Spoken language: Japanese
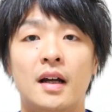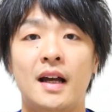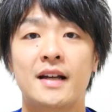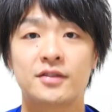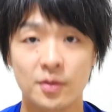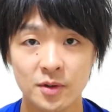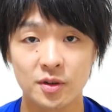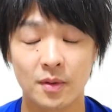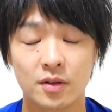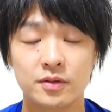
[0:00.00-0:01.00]
えー、そも
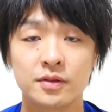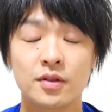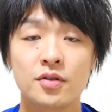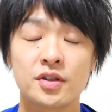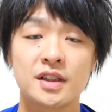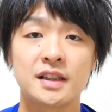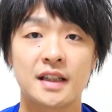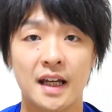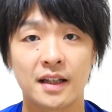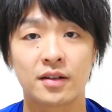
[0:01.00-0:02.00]
そも運動神
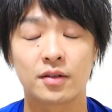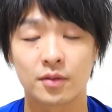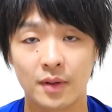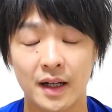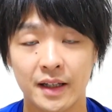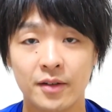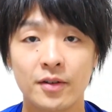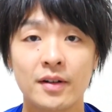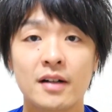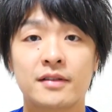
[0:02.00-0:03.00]
経っていうのはい
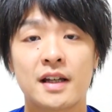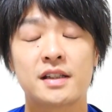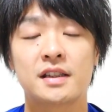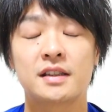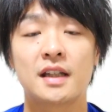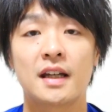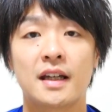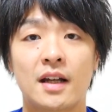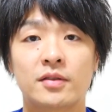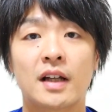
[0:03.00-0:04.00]
ろいろあるね神経
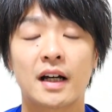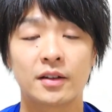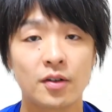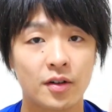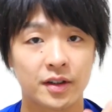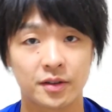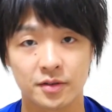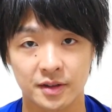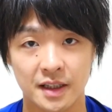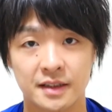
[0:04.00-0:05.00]
系の中の
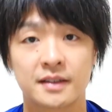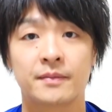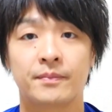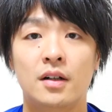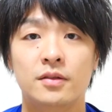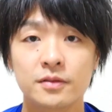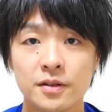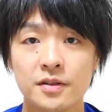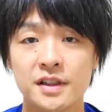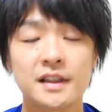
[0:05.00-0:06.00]
一つです運
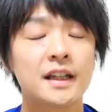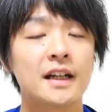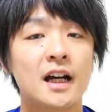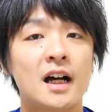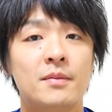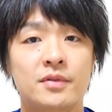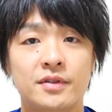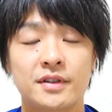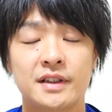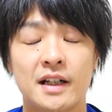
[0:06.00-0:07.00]
動神経が分
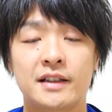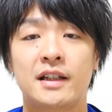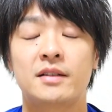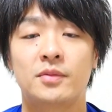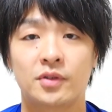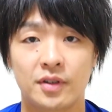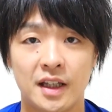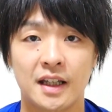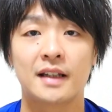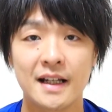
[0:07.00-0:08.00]
類されているもの
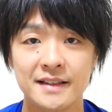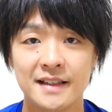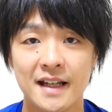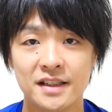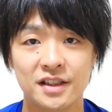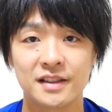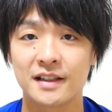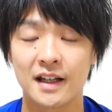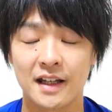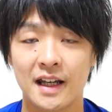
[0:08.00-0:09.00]
に体制神
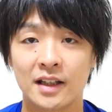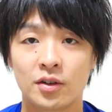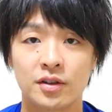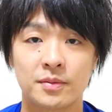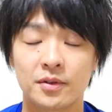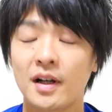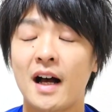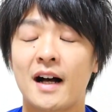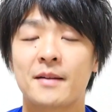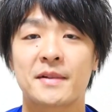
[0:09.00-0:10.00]
経系というもの
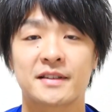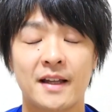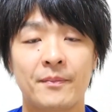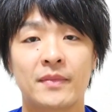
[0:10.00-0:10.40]
がありますね